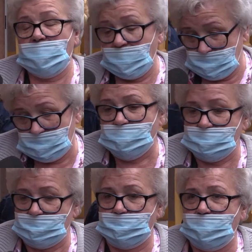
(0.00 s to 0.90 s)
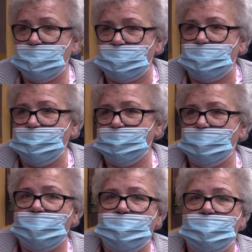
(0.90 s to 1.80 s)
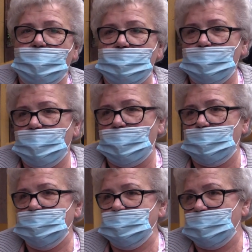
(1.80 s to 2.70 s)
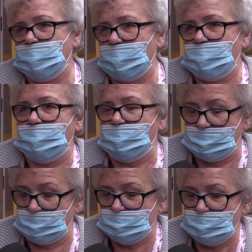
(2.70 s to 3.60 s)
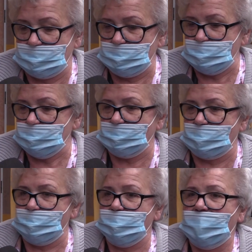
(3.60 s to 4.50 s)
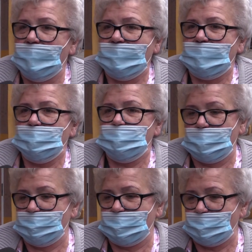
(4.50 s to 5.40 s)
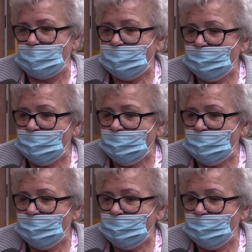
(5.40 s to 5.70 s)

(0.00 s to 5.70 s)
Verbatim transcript: Tak, na pewno, bo tam była miła obsługa i przyjemnie się tam kupowało.